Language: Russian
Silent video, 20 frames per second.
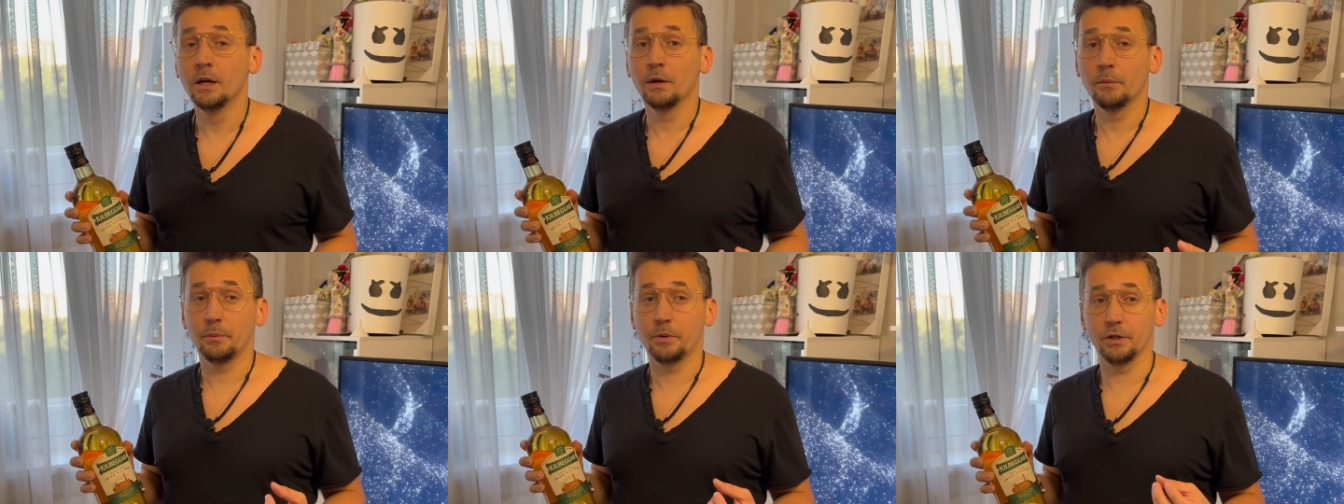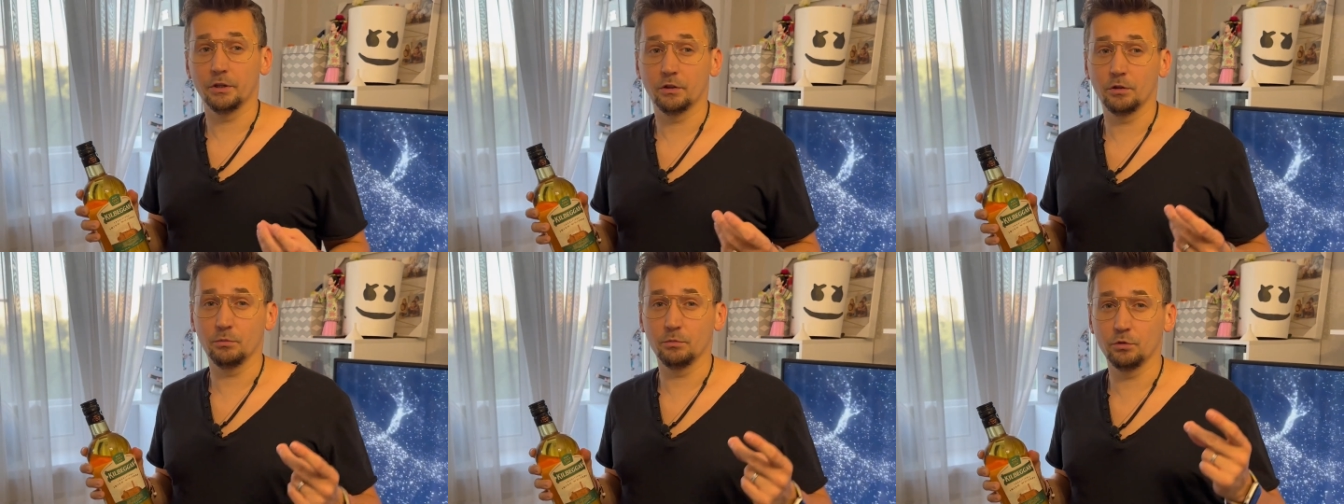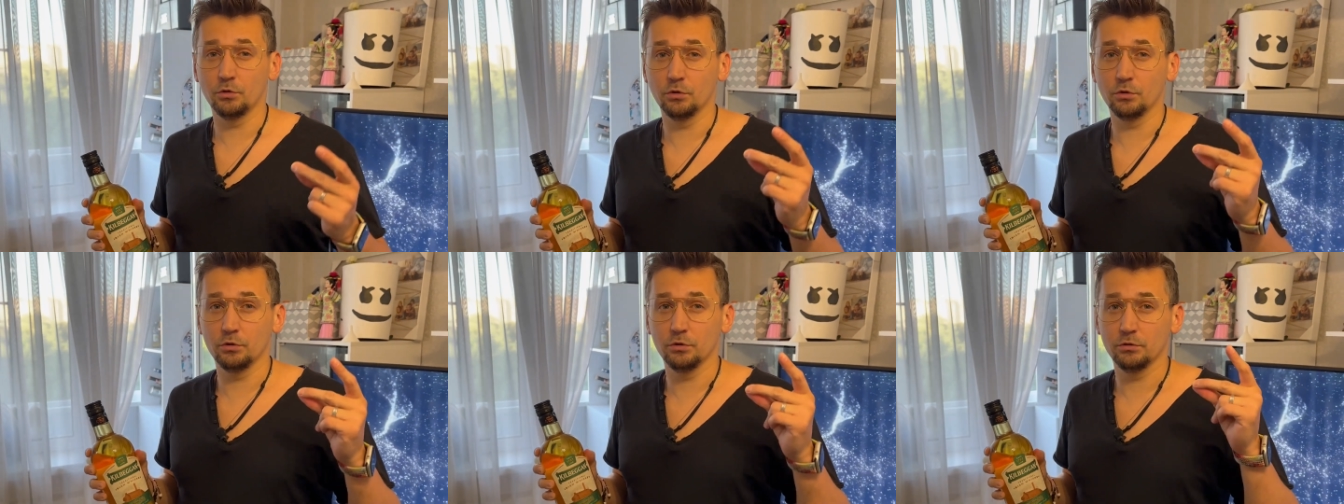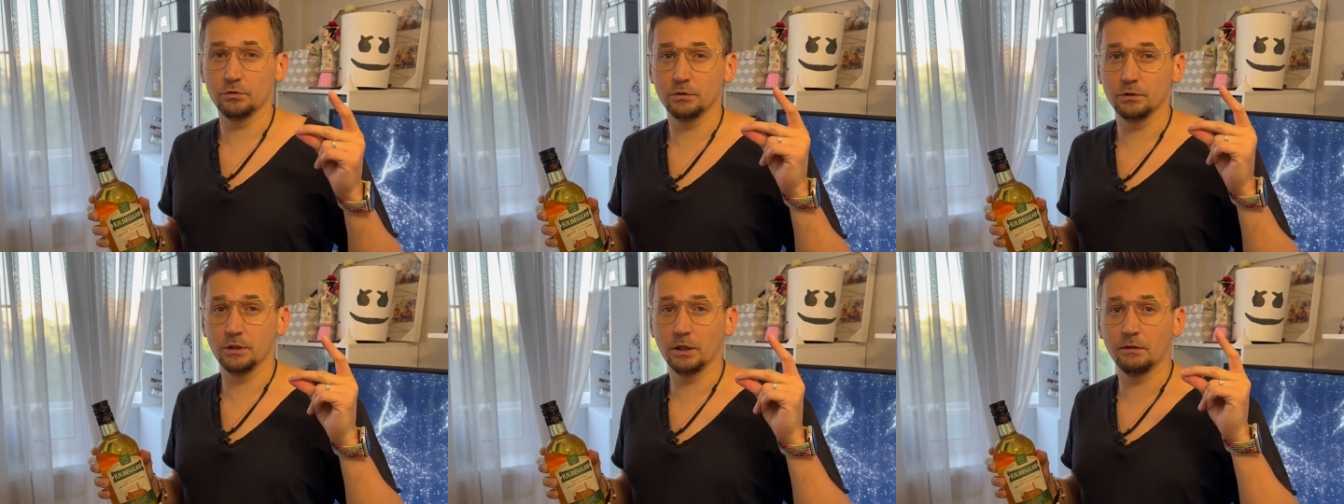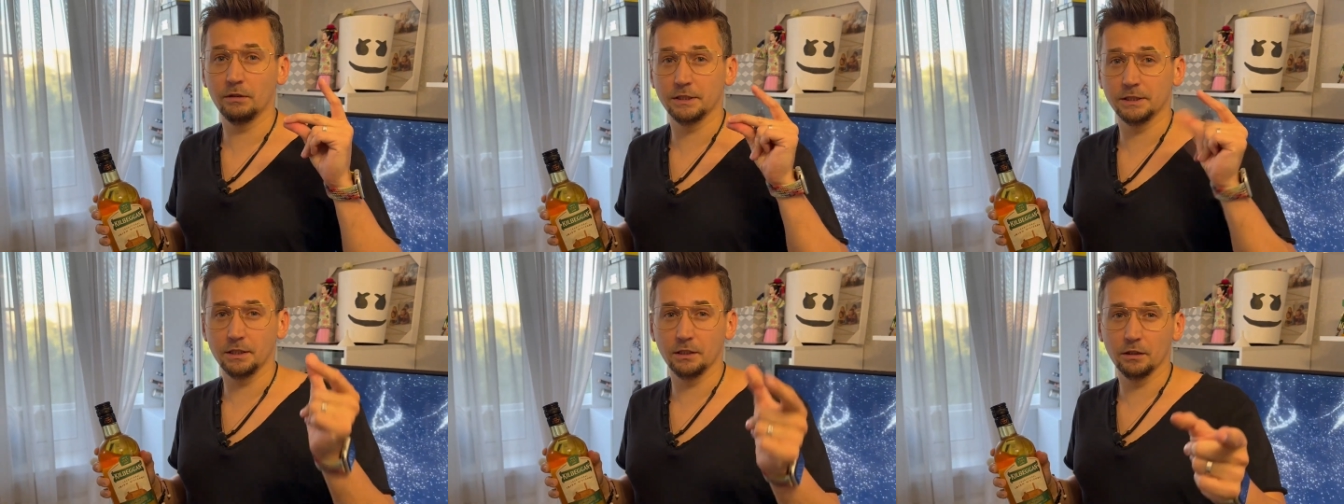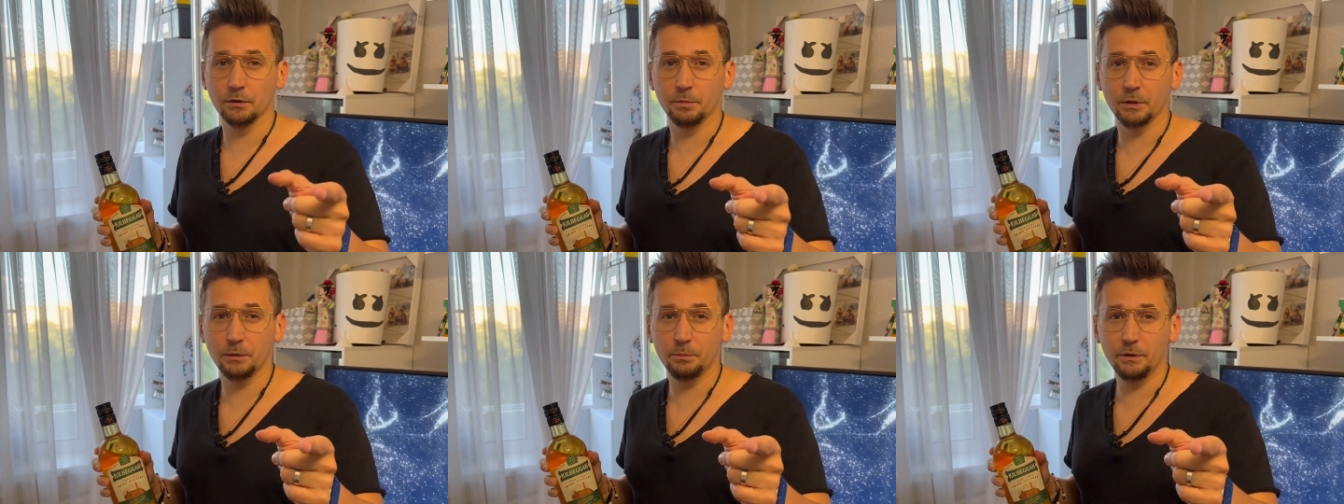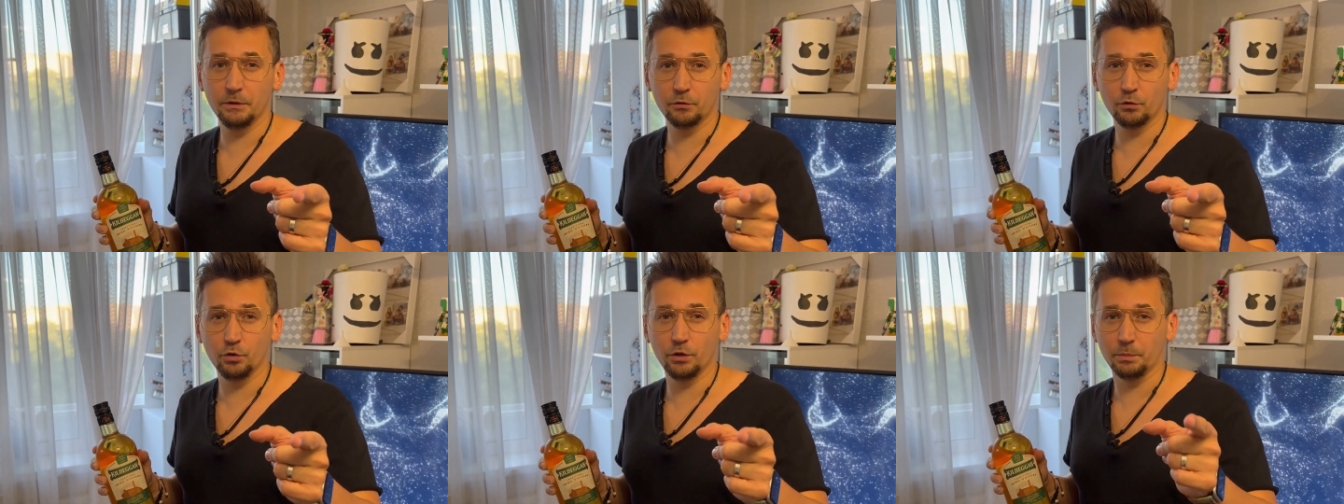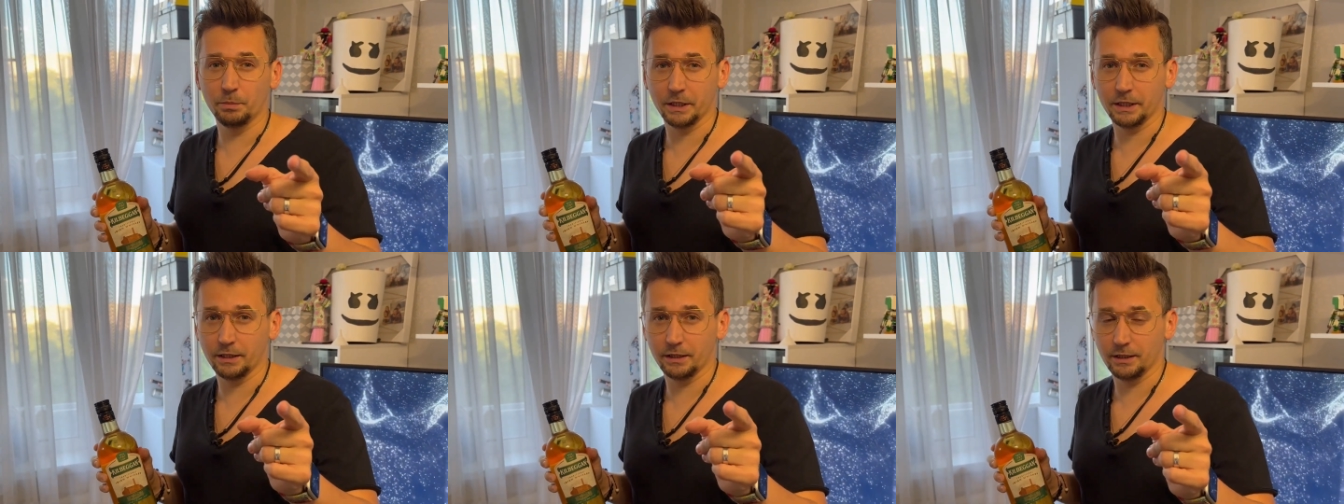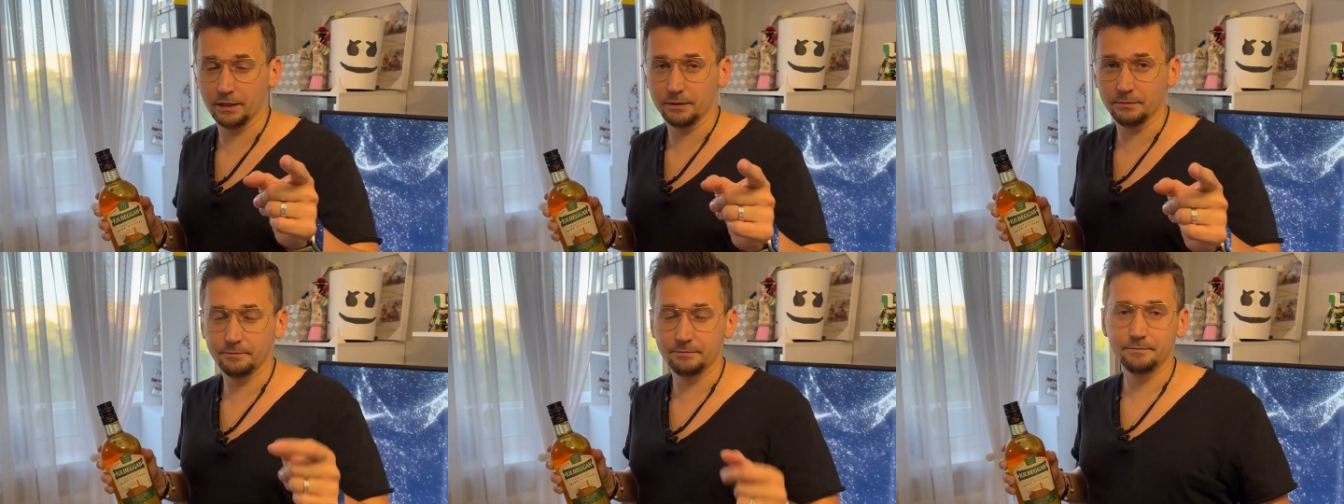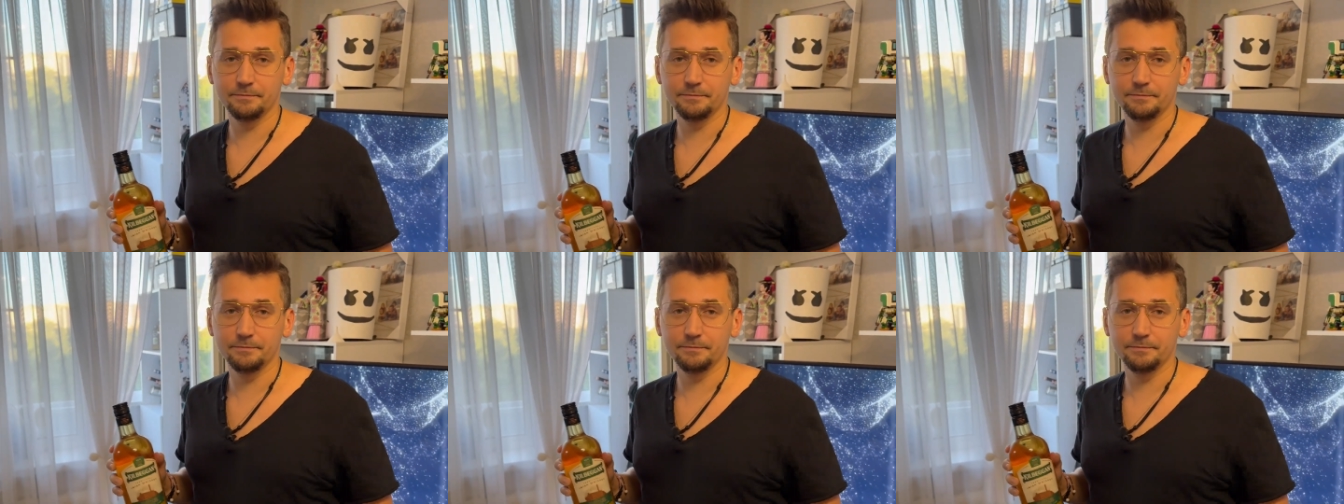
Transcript: Поэтому давай сделай перебивку и поехали.